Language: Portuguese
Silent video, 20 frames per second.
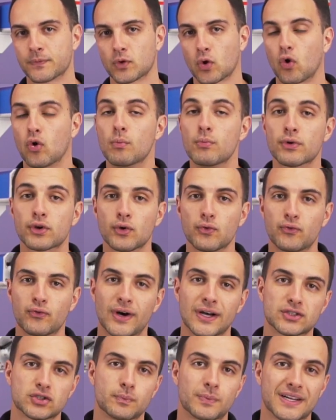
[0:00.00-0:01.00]
Como que eu
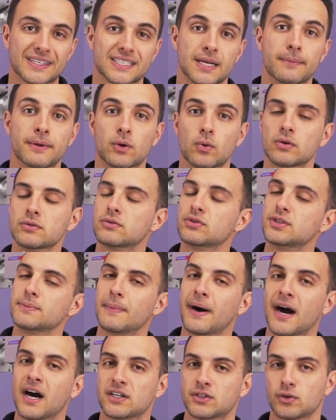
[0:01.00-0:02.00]
faço para saber quanto de
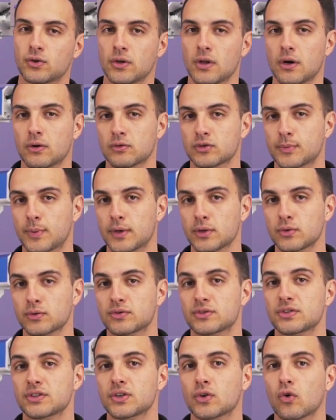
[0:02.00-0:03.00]
margem eu coloco nos
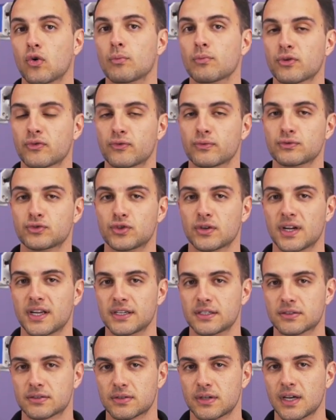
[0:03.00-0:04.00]
produtos e como que funciona
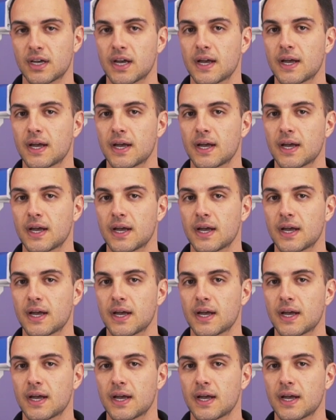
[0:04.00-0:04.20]
isso?